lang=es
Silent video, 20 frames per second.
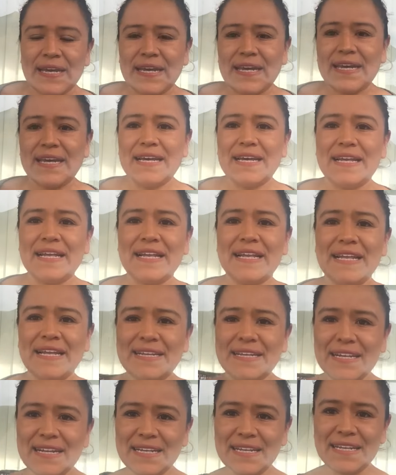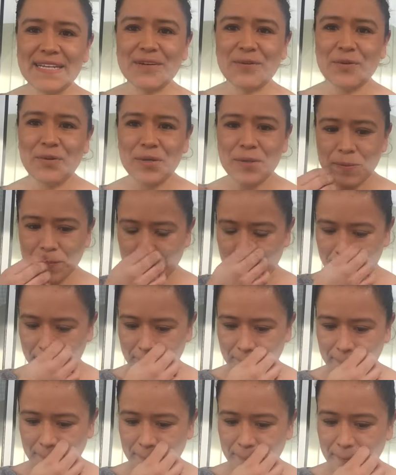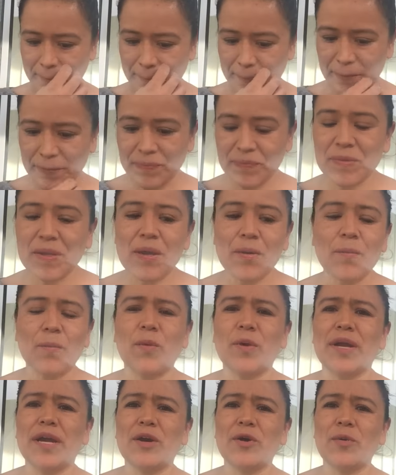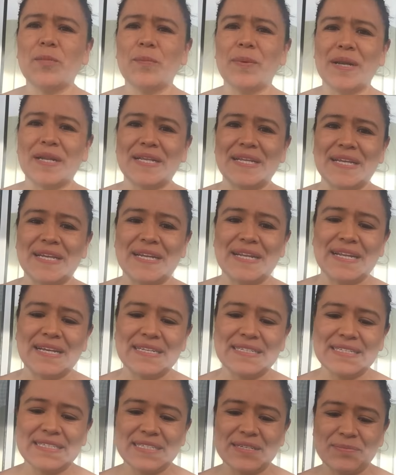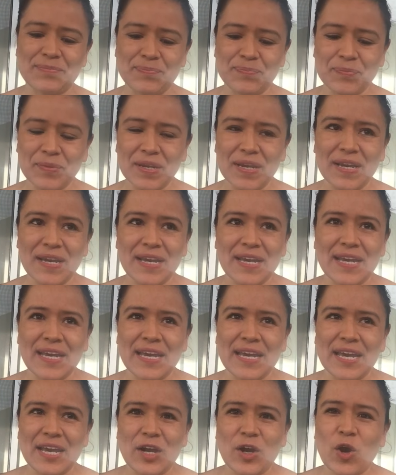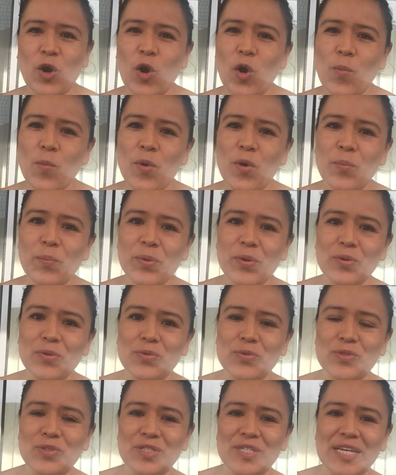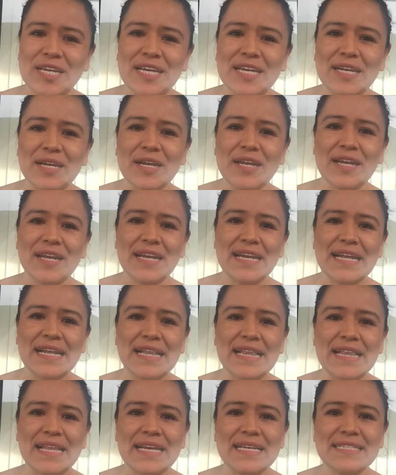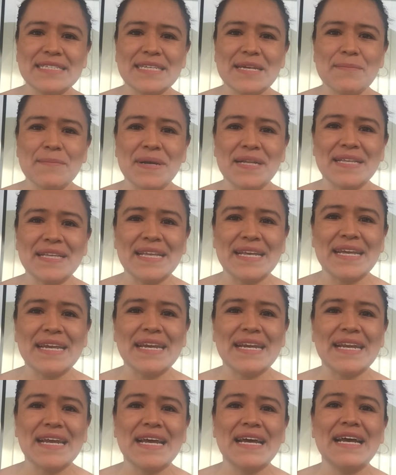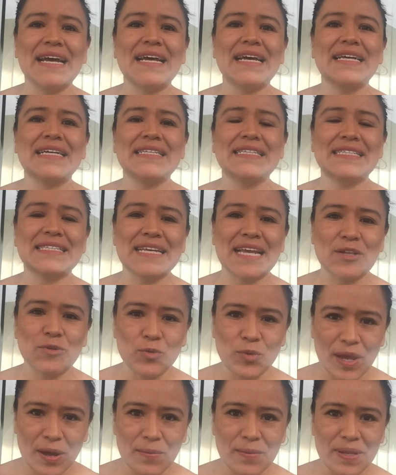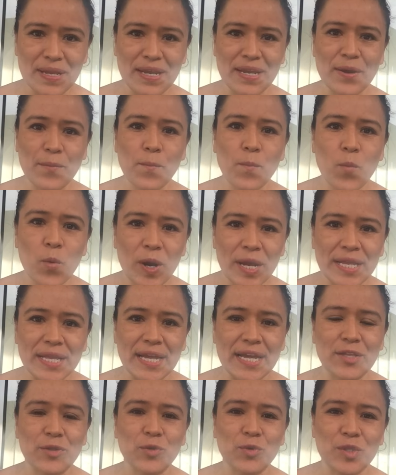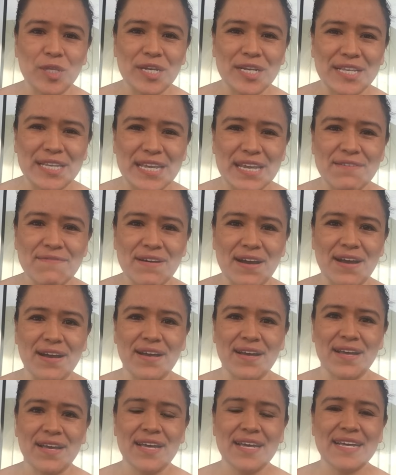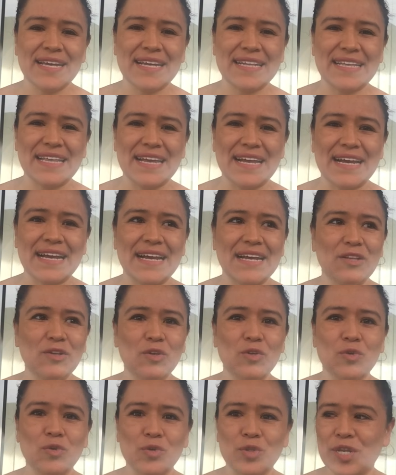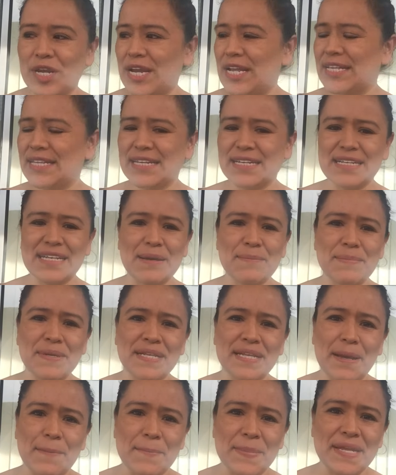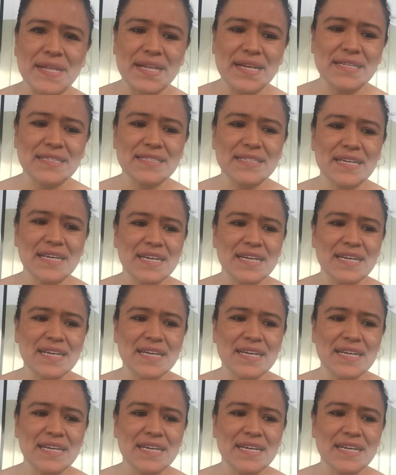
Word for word: Eh, la tarde de hoy voy a compartirles cómo producir leche materna saludable, buena, nutritiva, que tengan los nutrientes, las vitaminas